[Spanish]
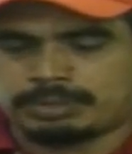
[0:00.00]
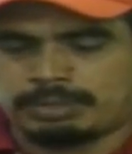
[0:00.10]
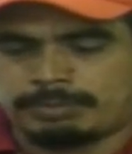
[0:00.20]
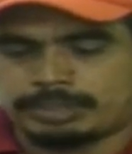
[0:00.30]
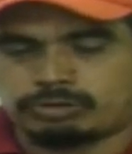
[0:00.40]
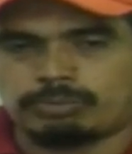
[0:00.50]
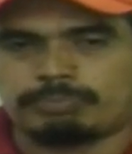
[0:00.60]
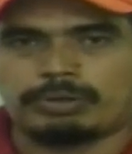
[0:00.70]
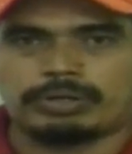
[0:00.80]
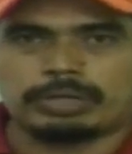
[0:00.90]
amaneció en
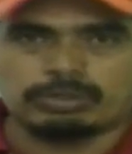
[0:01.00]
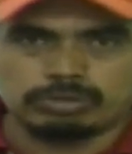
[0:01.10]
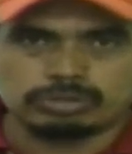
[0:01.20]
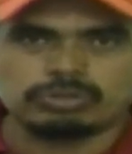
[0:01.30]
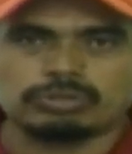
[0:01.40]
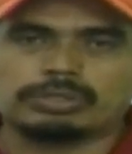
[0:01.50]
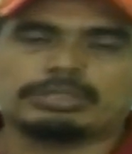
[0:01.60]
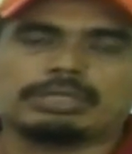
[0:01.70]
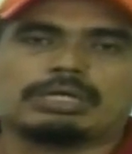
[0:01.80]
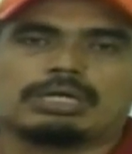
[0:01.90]
peores condiciones
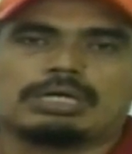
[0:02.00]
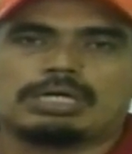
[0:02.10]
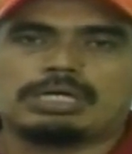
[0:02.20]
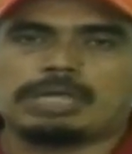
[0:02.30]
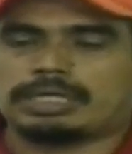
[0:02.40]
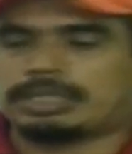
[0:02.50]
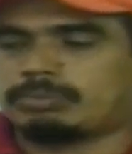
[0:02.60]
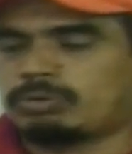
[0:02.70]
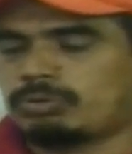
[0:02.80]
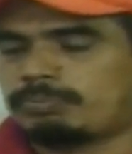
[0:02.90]
y
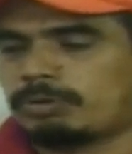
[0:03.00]
estamos